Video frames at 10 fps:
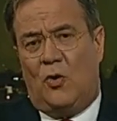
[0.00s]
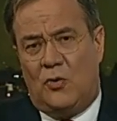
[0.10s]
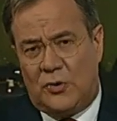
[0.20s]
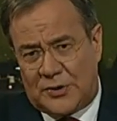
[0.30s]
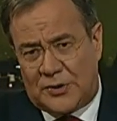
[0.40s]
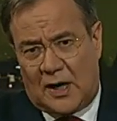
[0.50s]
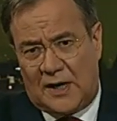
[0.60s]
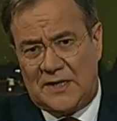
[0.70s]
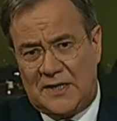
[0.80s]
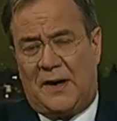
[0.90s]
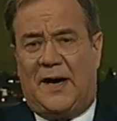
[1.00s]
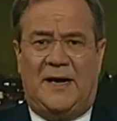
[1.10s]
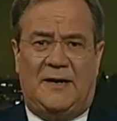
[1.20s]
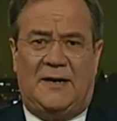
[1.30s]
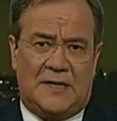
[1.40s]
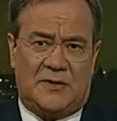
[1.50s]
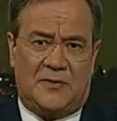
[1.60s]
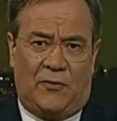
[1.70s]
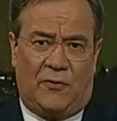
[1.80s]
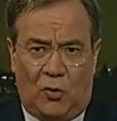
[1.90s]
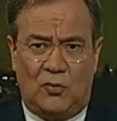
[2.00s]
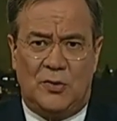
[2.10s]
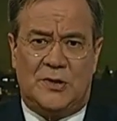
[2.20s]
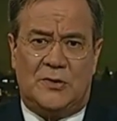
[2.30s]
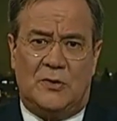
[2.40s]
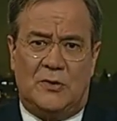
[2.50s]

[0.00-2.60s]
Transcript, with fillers: Österreich war da etwas vor uns.